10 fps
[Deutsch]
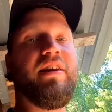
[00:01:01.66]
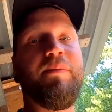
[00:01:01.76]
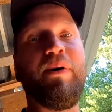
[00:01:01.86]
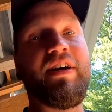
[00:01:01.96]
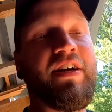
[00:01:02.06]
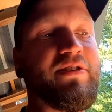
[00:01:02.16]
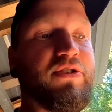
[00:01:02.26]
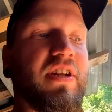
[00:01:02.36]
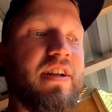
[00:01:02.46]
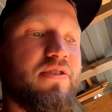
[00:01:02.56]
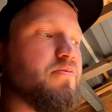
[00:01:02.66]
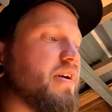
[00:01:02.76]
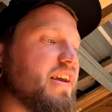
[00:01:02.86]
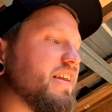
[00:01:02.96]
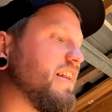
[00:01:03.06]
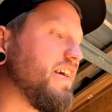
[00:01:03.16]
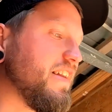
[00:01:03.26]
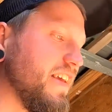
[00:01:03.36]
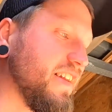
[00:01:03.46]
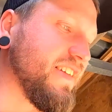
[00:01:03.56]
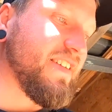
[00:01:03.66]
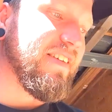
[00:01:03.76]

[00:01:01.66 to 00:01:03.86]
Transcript: Ey, die Paketzusteller tun mir echt leid, ey. Das